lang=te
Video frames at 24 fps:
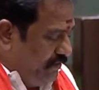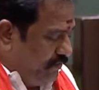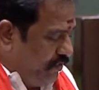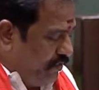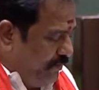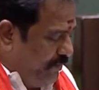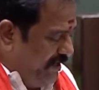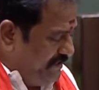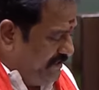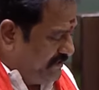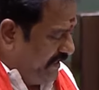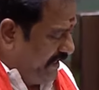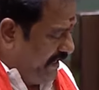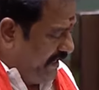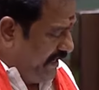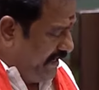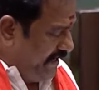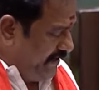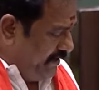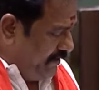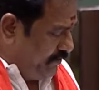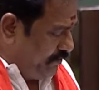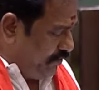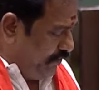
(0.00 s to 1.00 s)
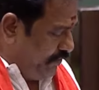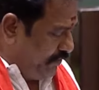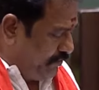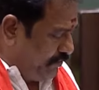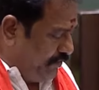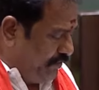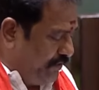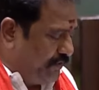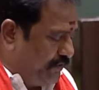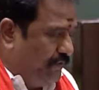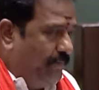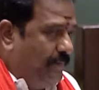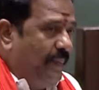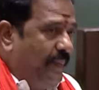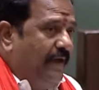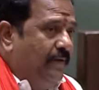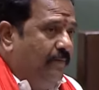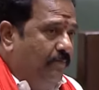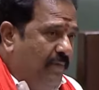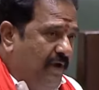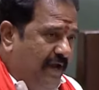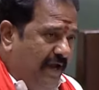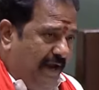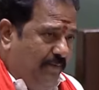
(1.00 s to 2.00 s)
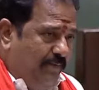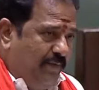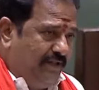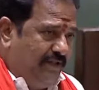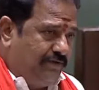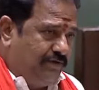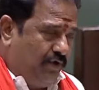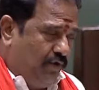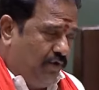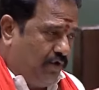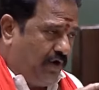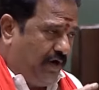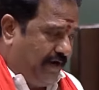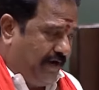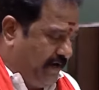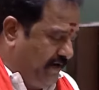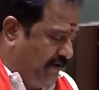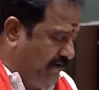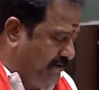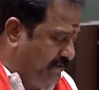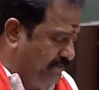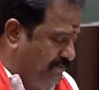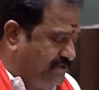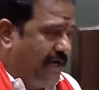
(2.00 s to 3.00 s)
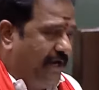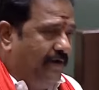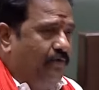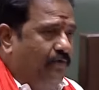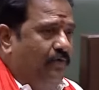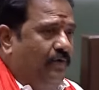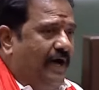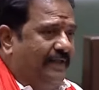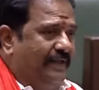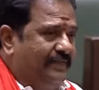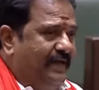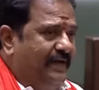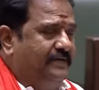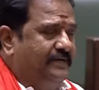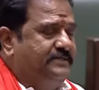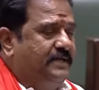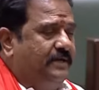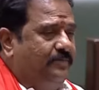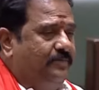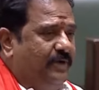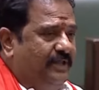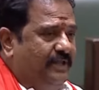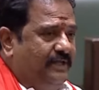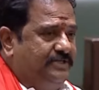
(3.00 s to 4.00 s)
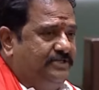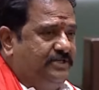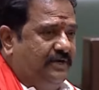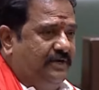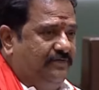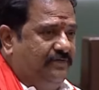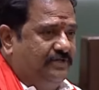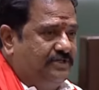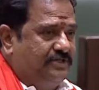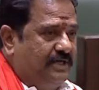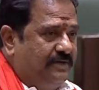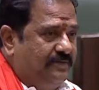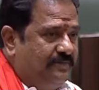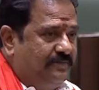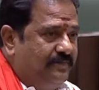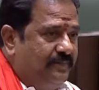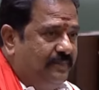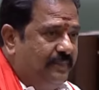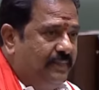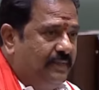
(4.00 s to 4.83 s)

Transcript: ఒబే చేయాలని కోరుకుంటూ మీ అనుమతితో ఒక్క రెండు నిమిషాలు అందరికి సంబంధించిన విషయం